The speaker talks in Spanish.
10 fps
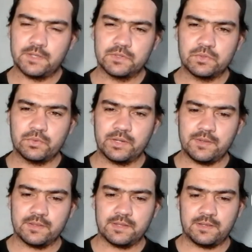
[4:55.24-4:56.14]

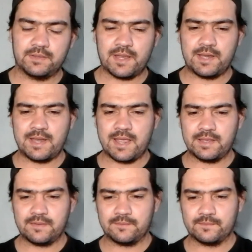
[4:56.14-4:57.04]
suscríbete, dale
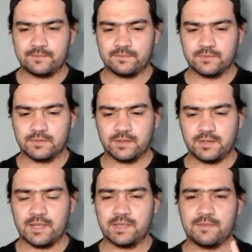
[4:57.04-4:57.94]
like
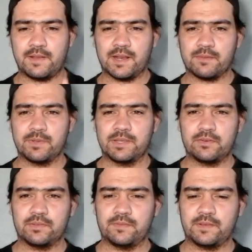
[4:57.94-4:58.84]
y activa la campanita
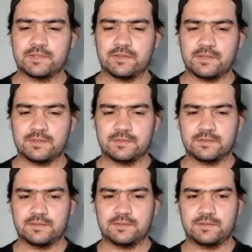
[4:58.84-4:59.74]
de notificaciones.
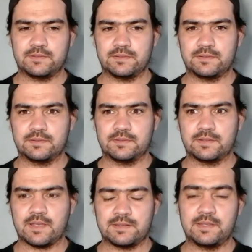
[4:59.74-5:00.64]

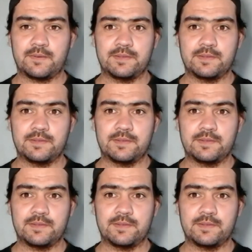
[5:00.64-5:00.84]
Así te